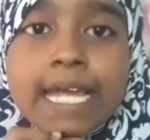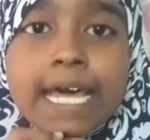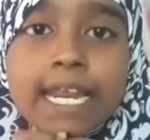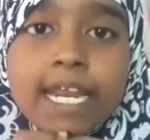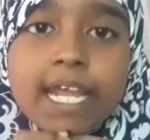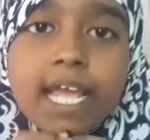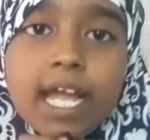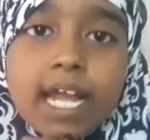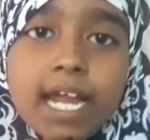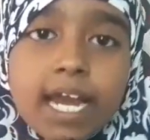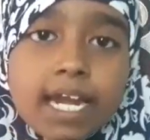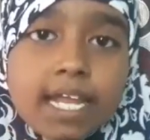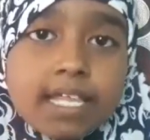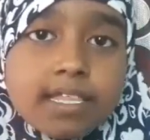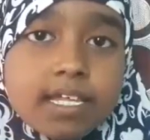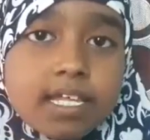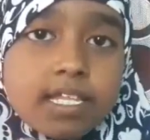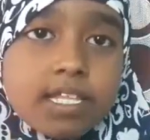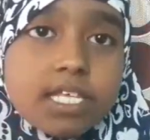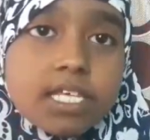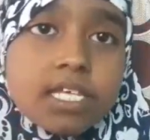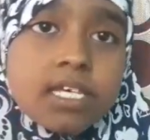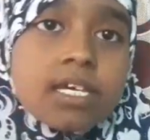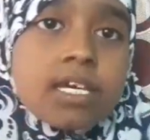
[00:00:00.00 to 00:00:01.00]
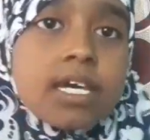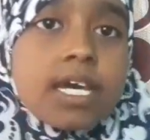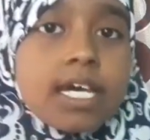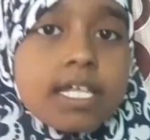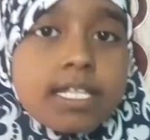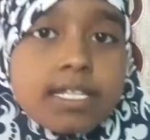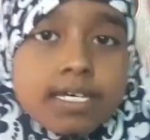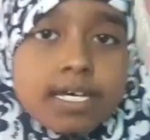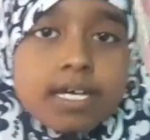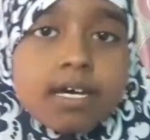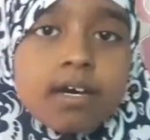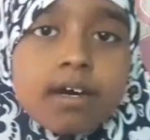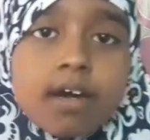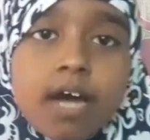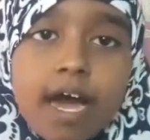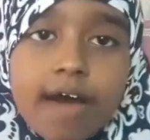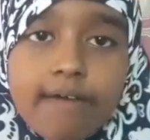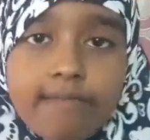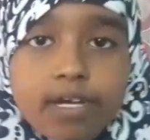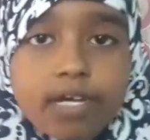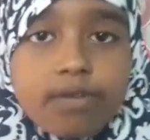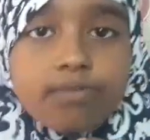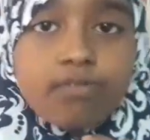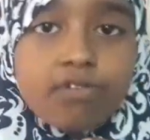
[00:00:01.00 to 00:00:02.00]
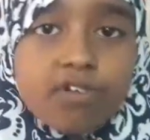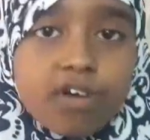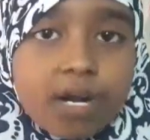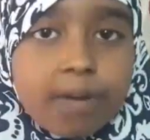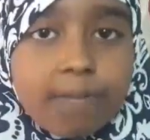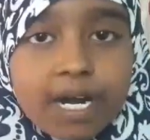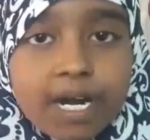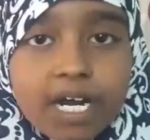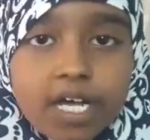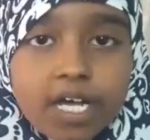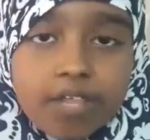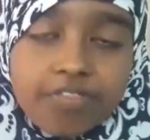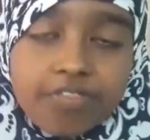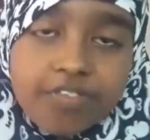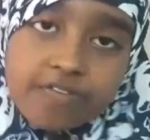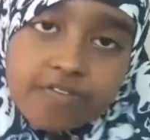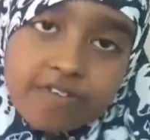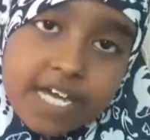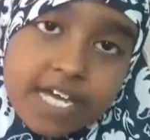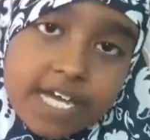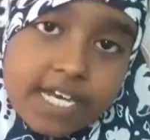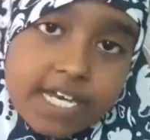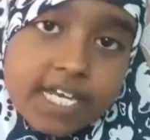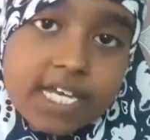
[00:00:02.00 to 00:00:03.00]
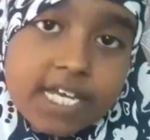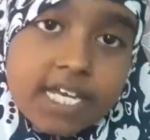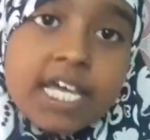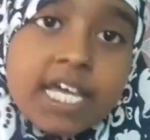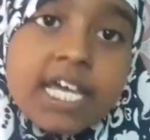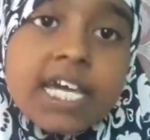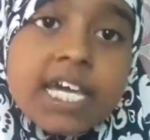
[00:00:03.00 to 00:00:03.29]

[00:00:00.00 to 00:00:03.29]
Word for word: நிறைய கிடந்தது அதை அவர் ஓரமாக நிறுத்தி விட்டார்